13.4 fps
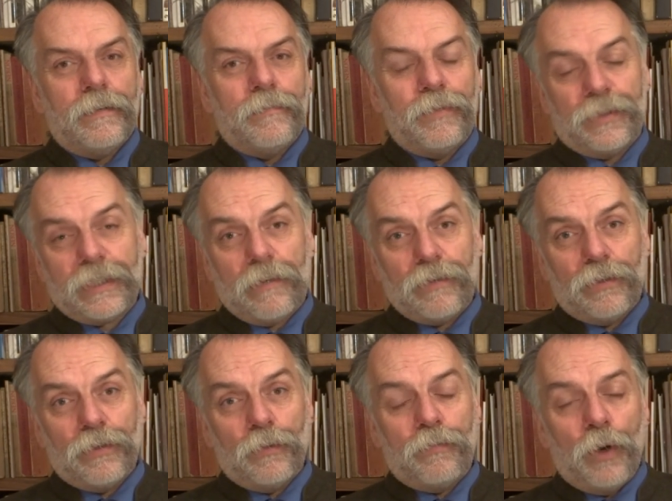
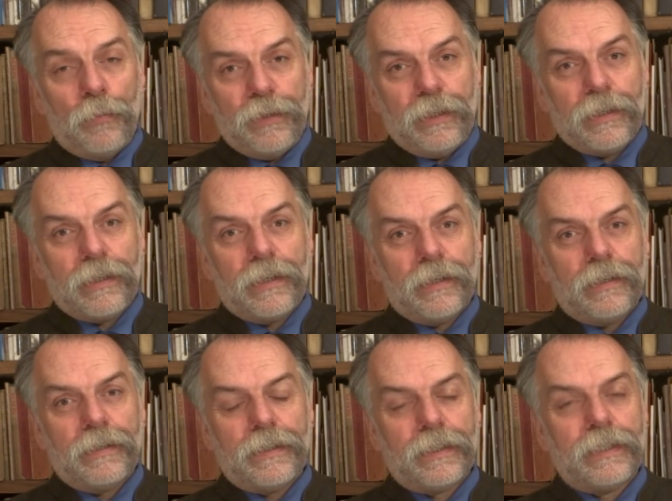postawiono pomnik
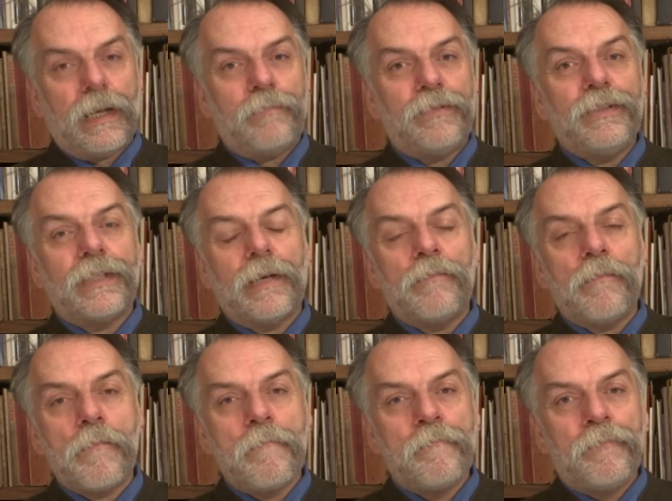z
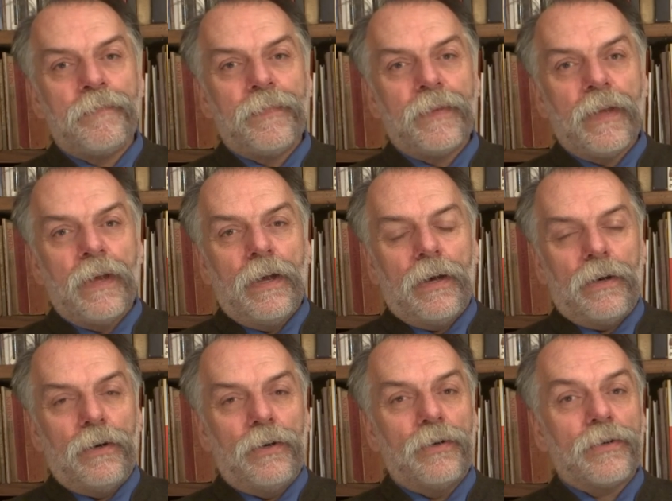napisem
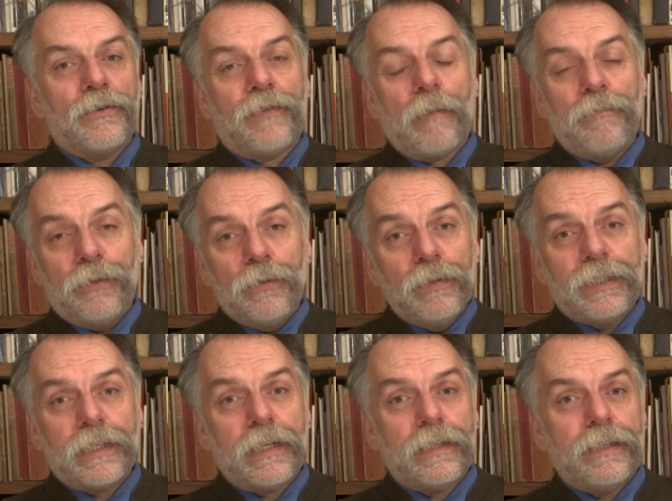O
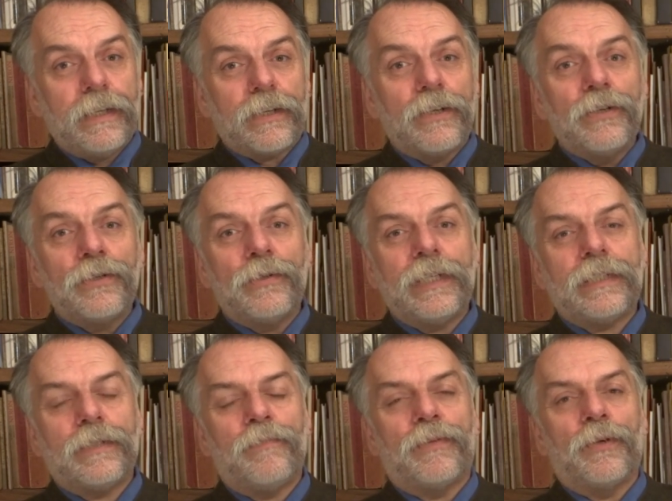dulce decoru
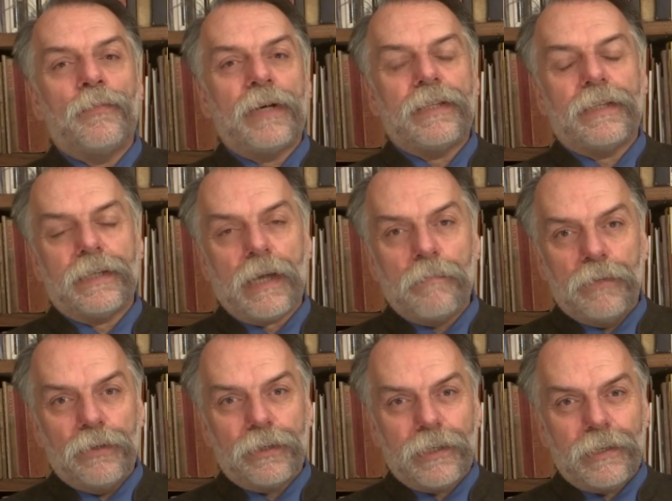est pro patria
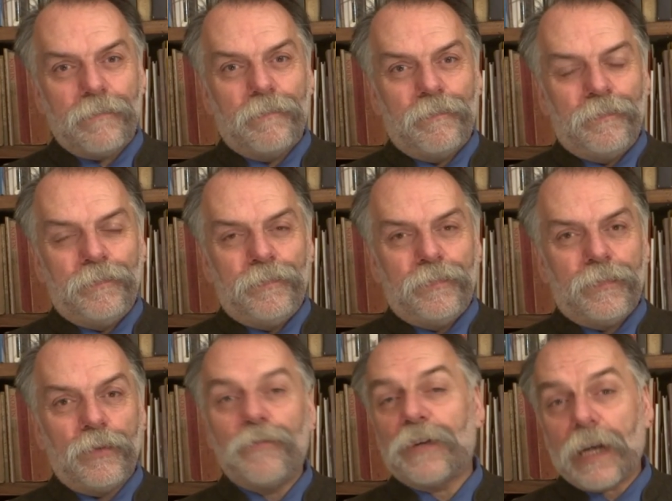mori.
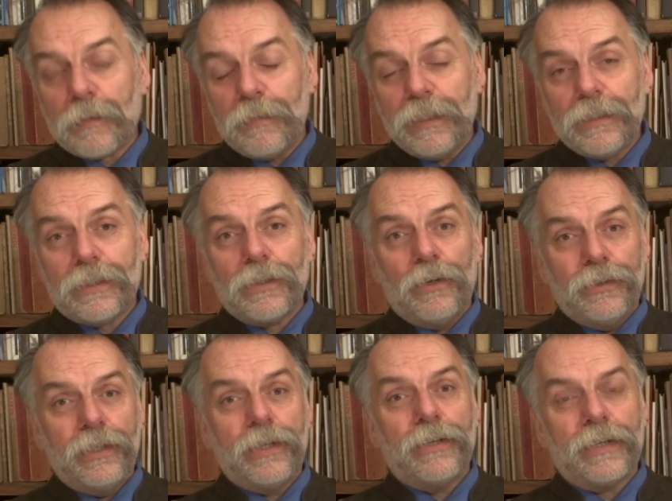To fragment z
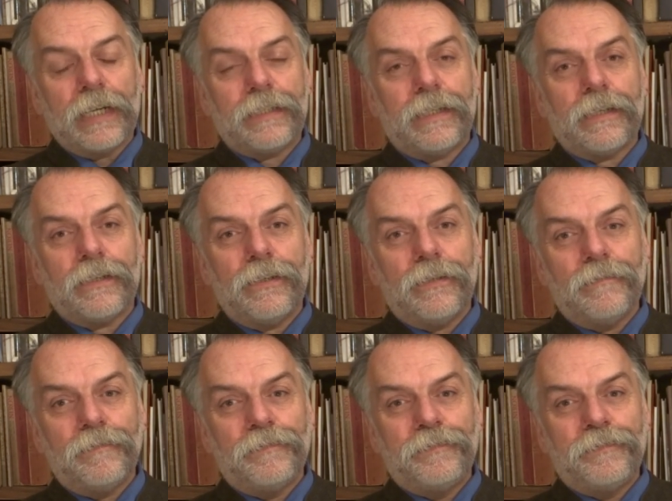Ody Horacego.